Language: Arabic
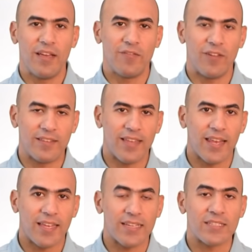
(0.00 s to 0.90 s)

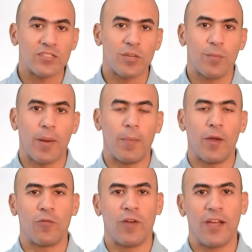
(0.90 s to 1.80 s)
فلذلك إذا الشاب
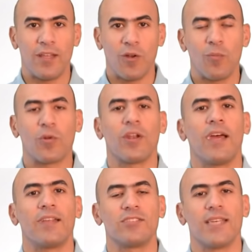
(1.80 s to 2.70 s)
عماله في هذا العمر
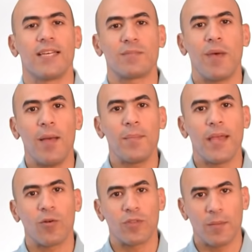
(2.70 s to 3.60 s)
الحساس ما عم
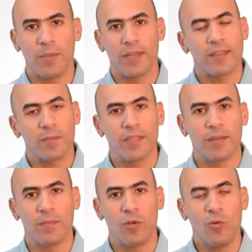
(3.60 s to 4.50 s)
بياخذ كميات كبيرة
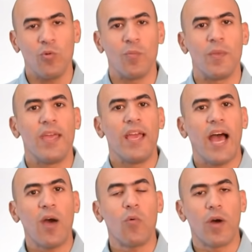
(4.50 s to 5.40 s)
من اللحوم
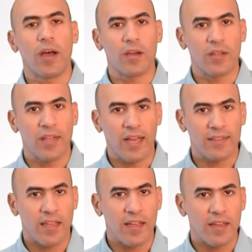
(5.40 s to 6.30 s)
أو
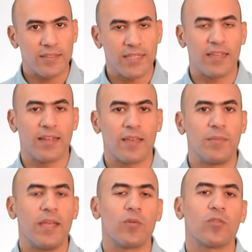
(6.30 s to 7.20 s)
الأعضاء زي
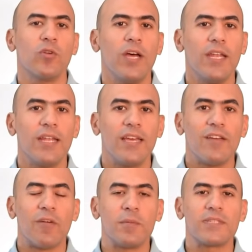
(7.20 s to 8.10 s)
الكبدة أو الطحل
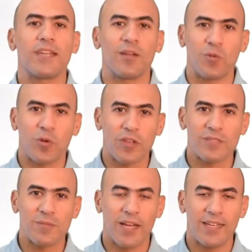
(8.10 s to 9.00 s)
فبصير عنده
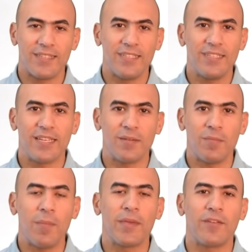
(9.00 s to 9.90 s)
نقص بالحديد
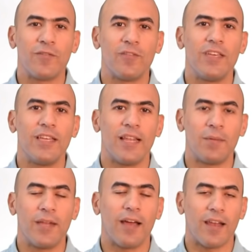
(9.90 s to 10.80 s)
ما بكفيه
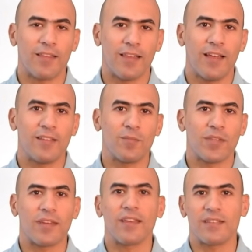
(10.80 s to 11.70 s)
لبناء العضلات
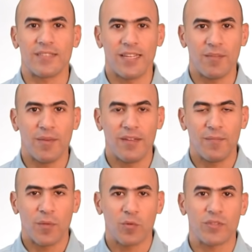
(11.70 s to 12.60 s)
بطريقة سليمة
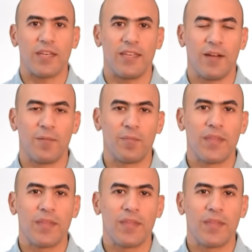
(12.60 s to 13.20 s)
وصحيحة